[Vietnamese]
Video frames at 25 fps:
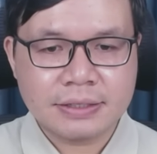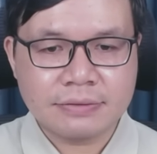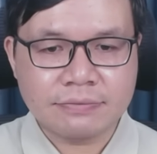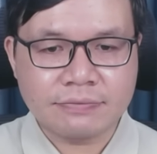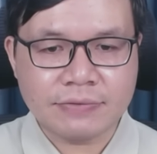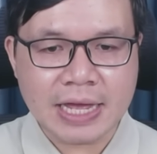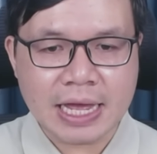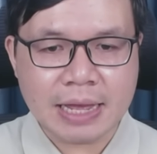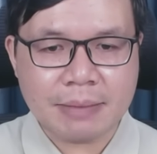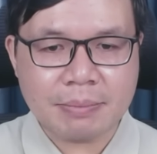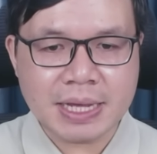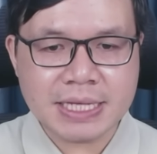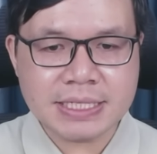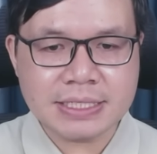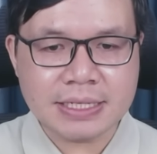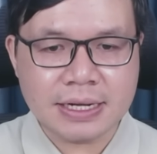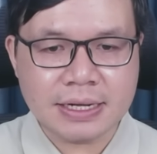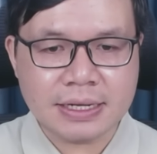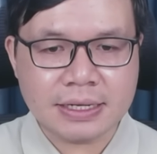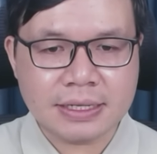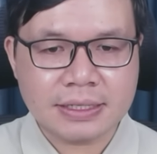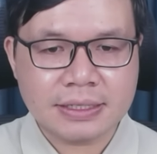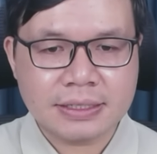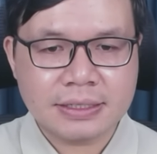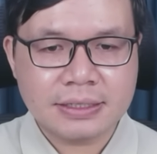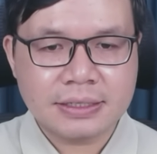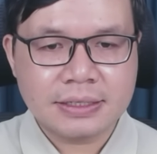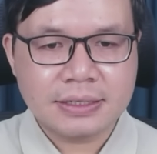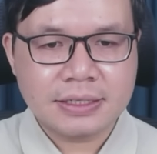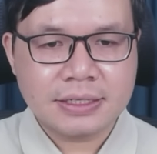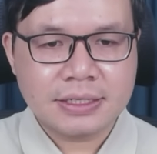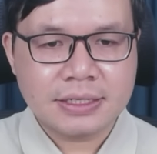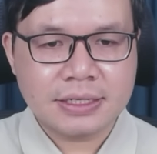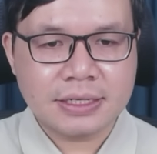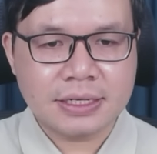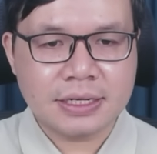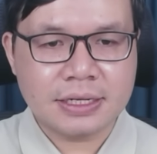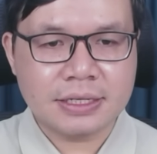Và bây giờ
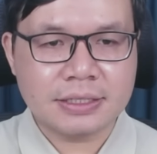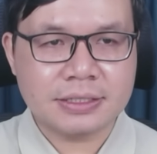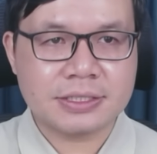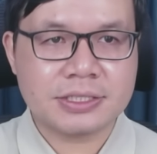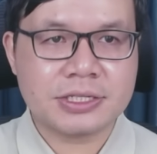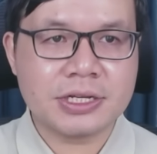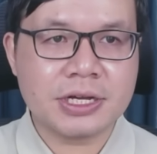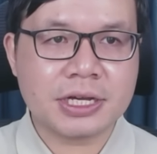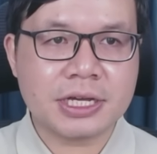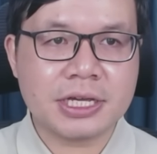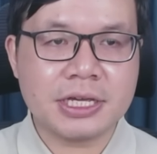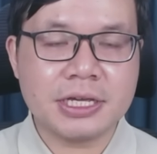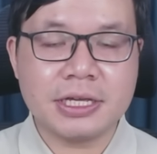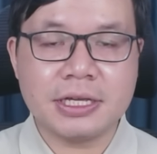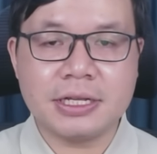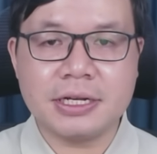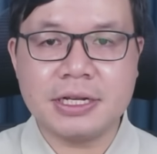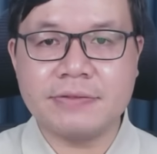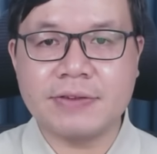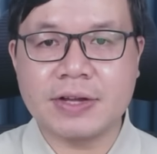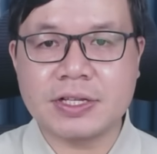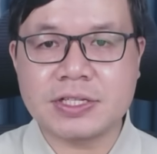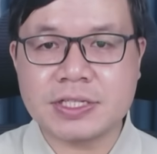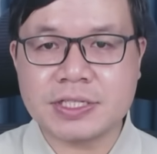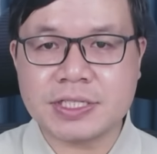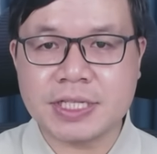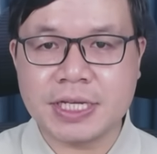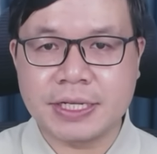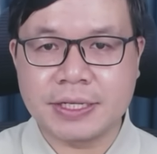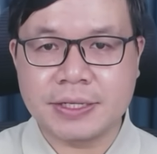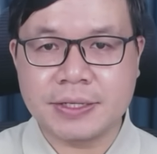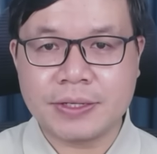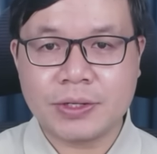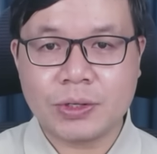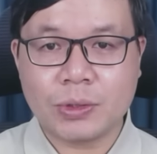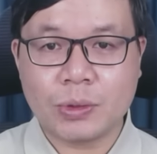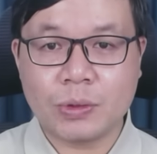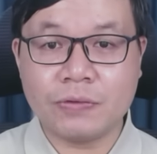uh, trước khi đi vào chương trình,
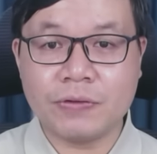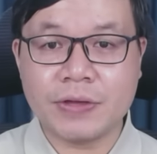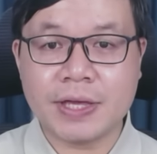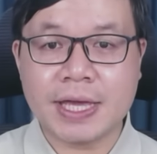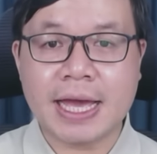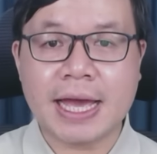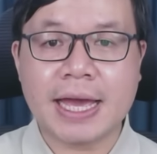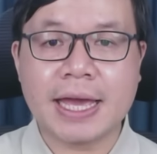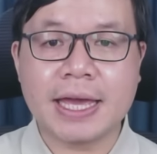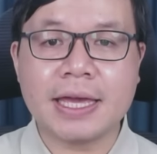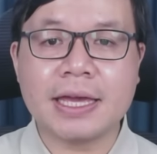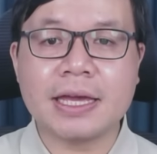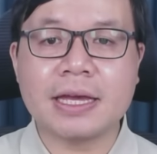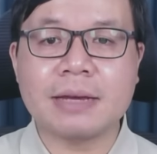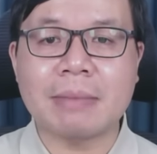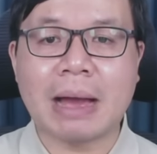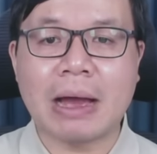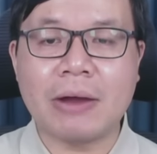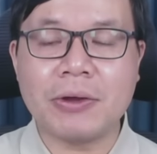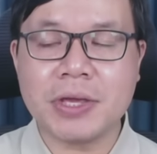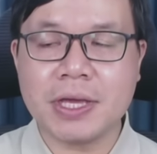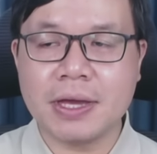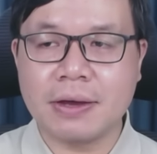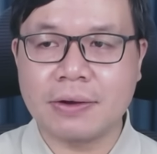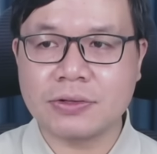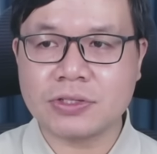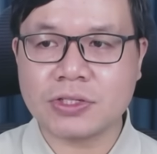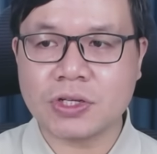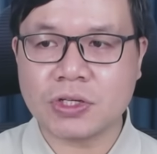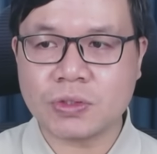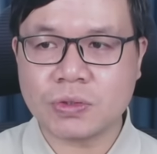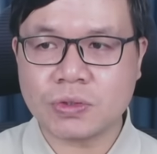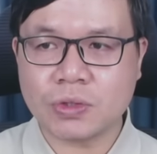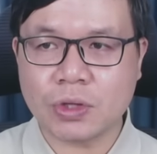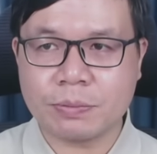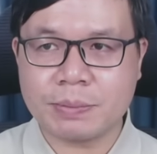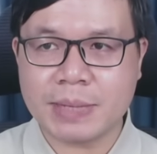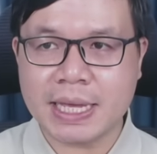quý vị hãy báo hiệu cho
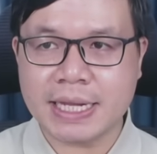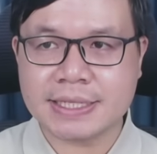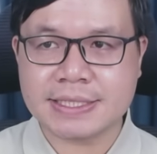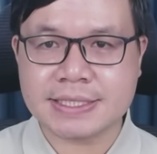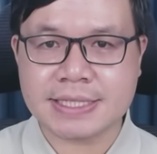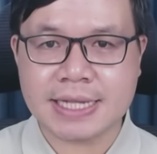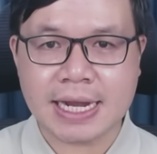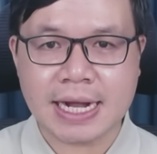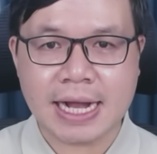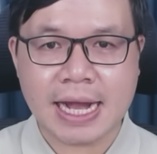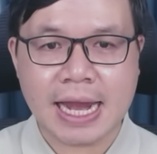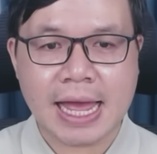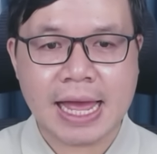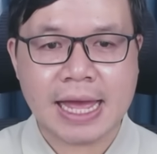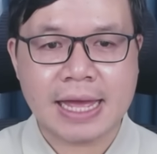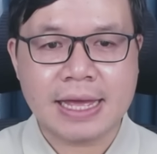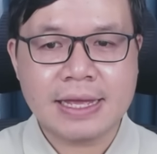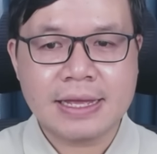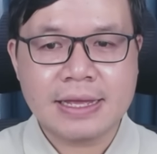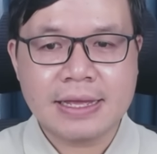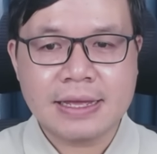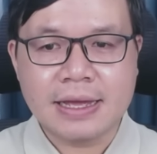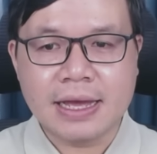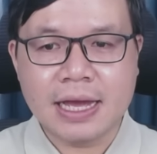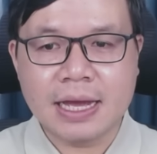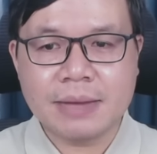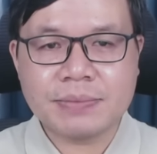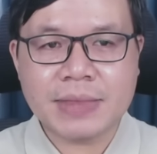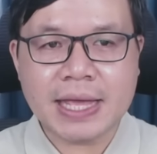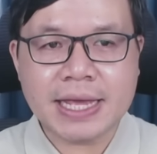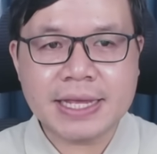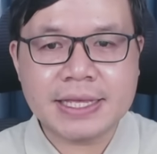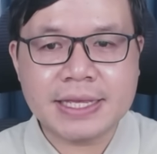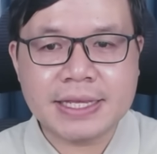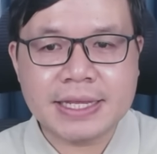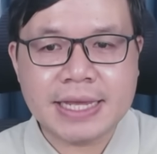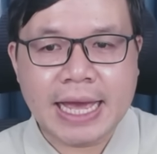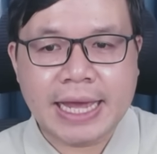chúng tôi biết rằng là âm
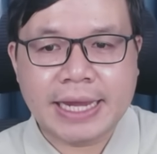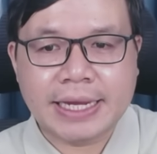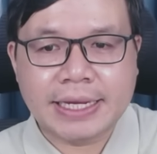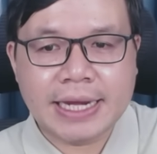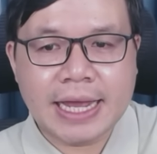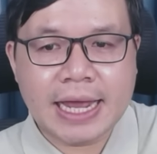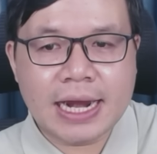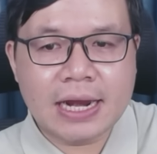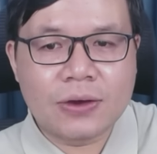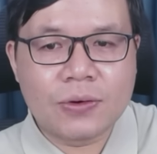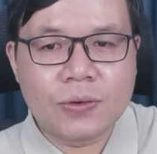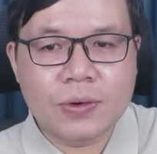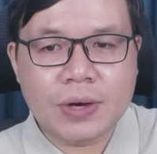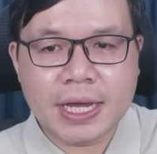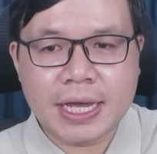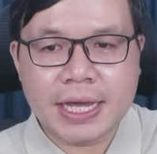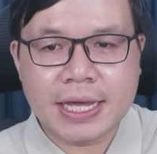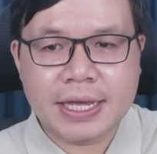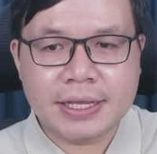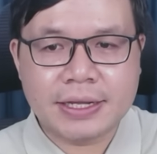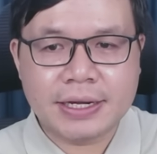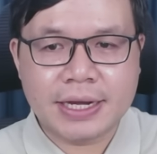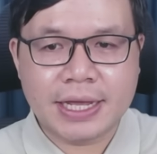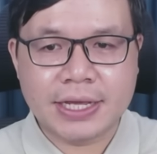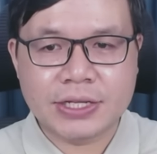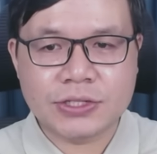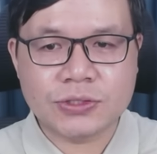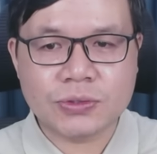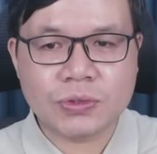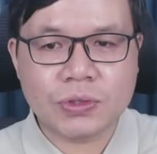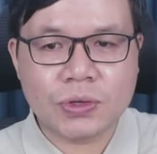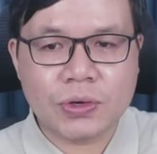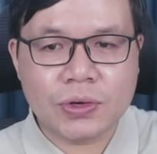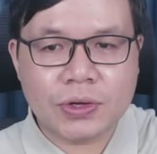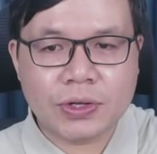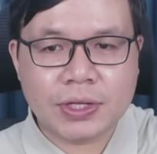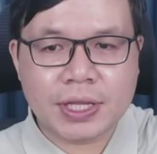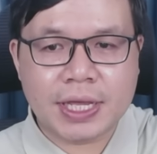thanh hình ảnh đã là ok để chúng
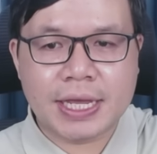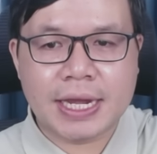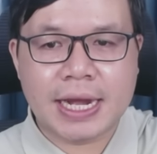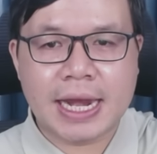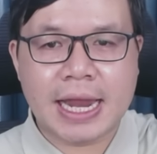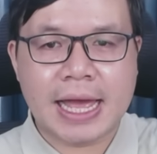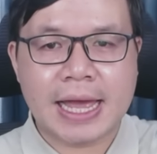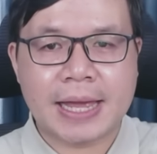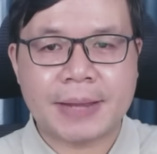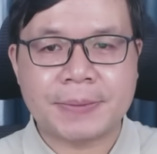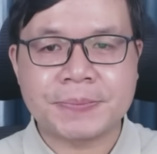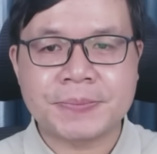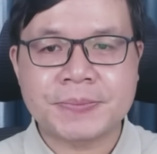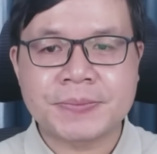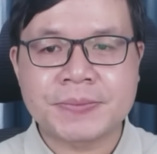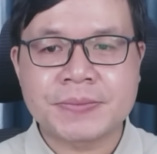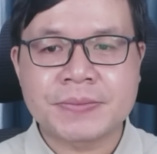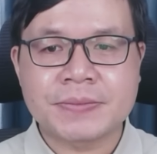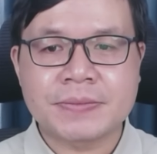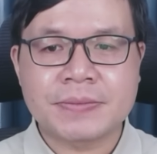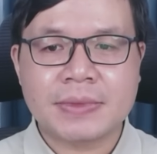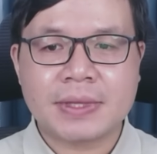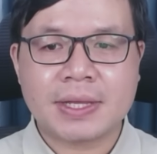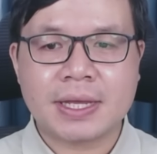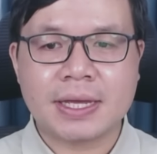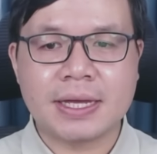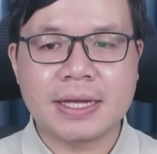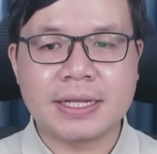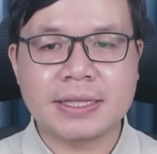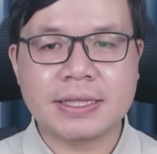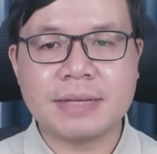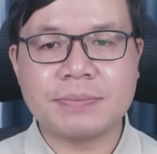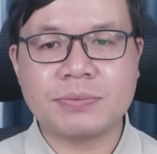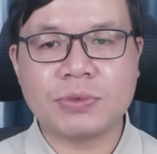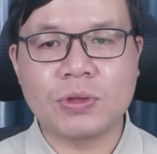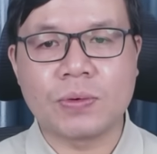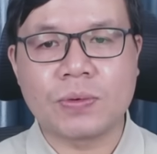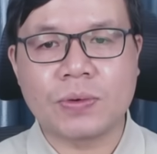tôi có thể là uh,
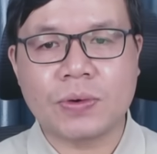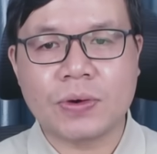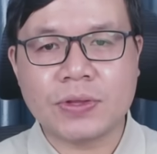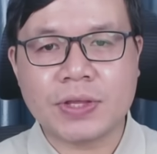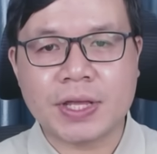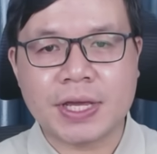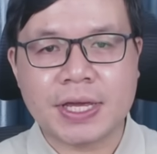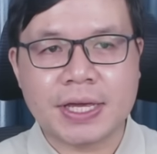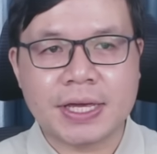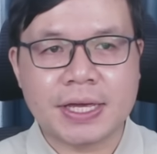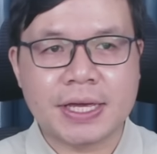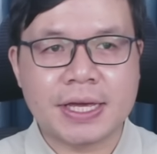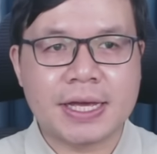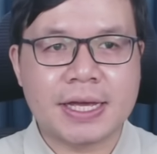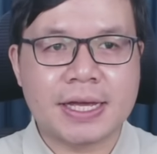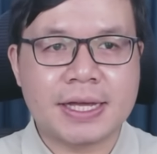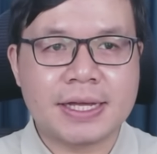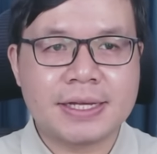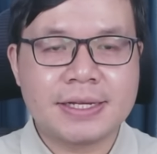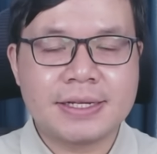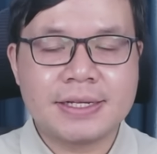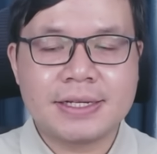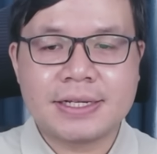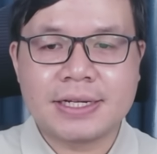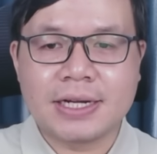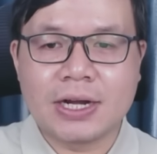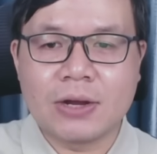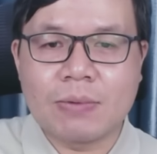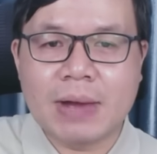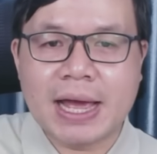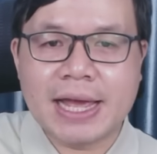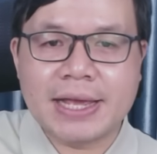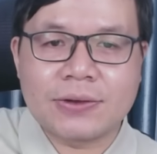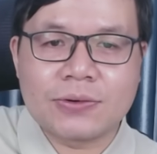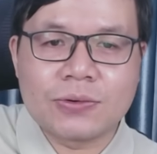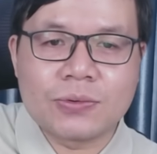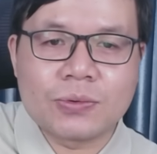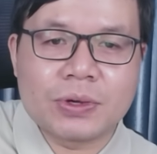tiếp tục có thể uh, đồng
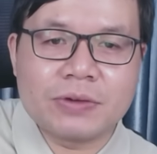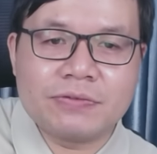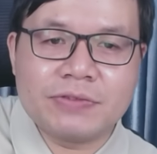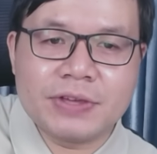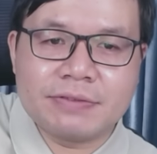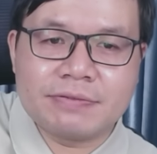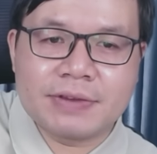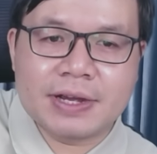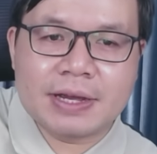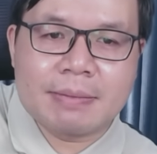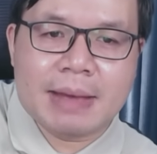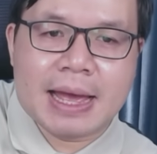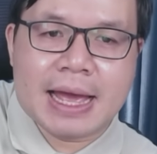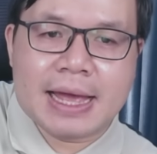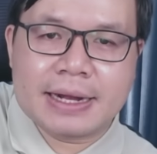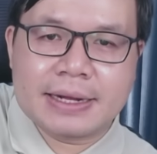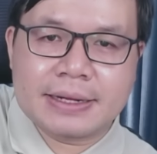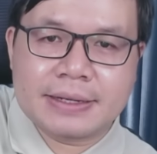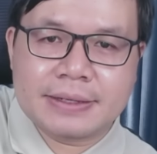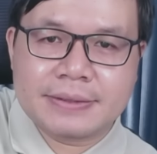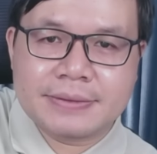hành cùng quý vị và các bạn.